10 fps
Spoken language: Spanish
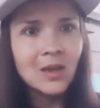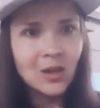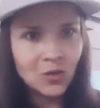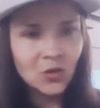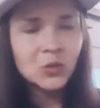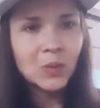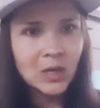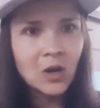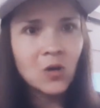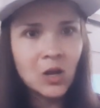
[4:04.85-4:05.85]
Ellos
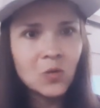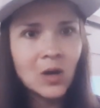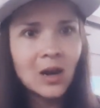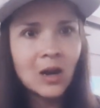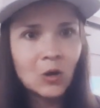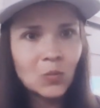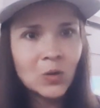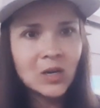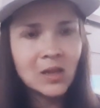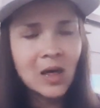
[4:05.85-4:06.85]
vinieron a ayudar a la
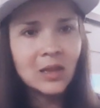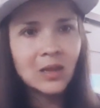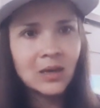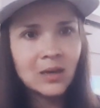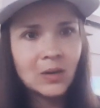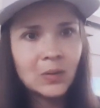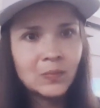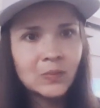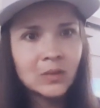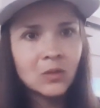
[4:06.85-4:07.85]
comunidad eh,
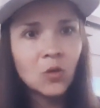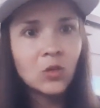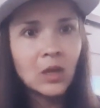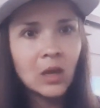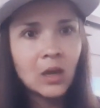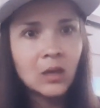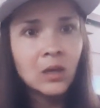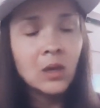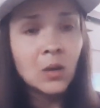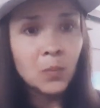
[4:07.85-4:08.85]
donde,
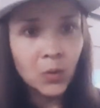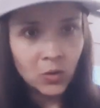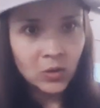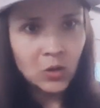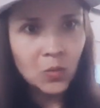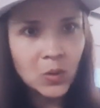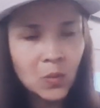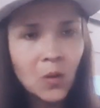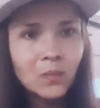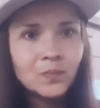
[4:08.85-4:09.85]
por donde yo
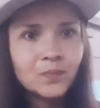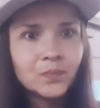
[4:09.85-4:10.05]
vivo.